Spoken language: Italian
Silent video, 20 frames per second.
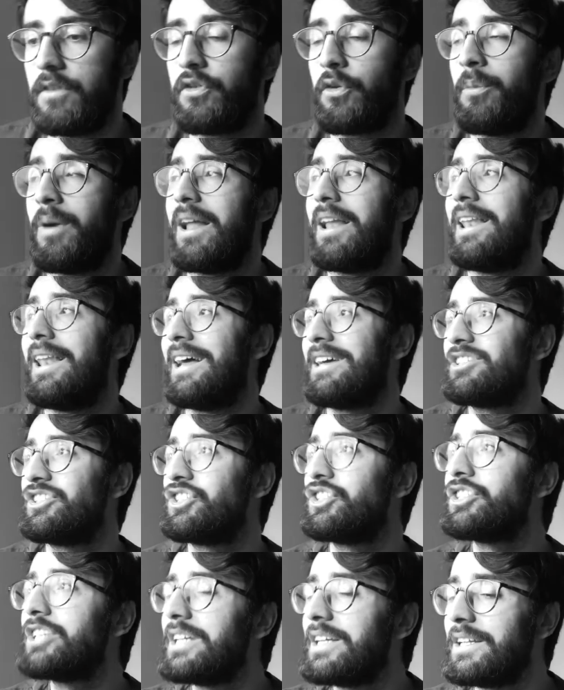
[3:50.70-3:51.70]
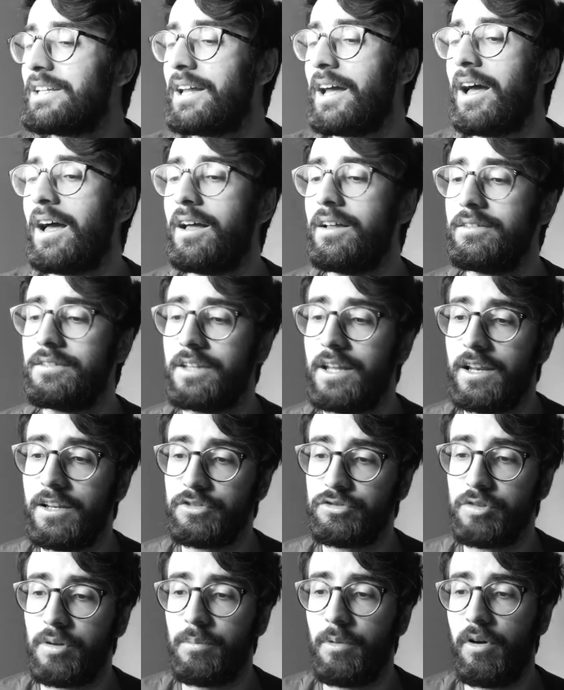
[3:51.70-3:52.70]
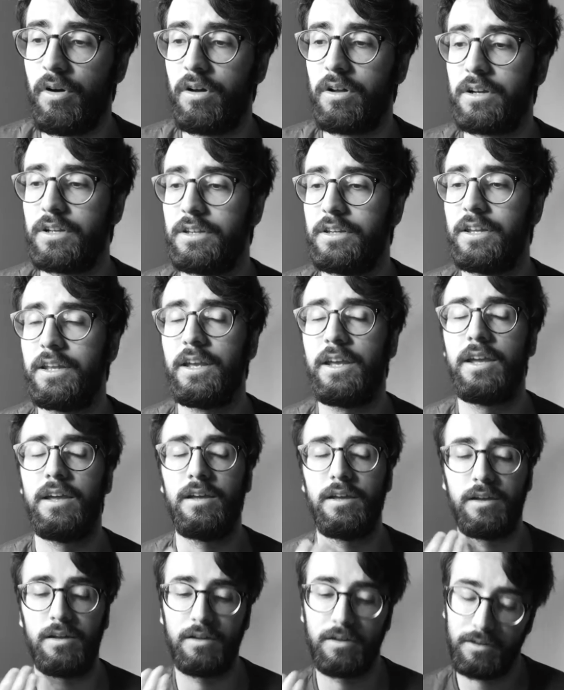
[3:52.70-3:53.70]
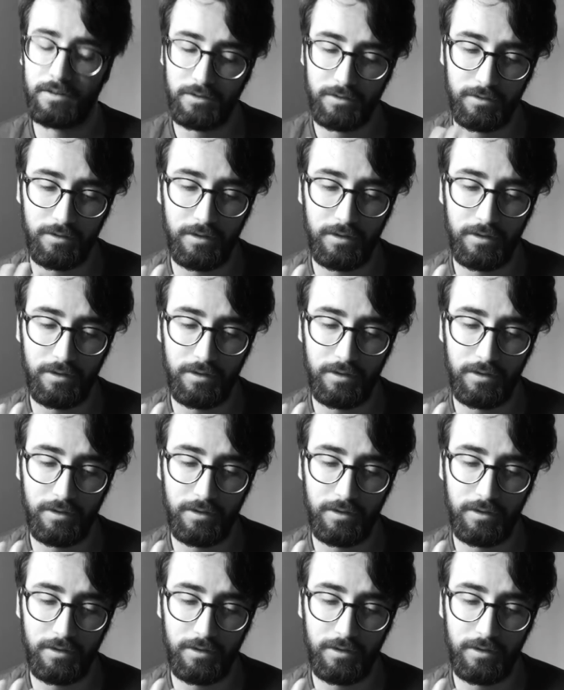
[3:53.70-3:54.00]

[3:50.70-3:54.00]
Insomma, la scena della sua morte, eh,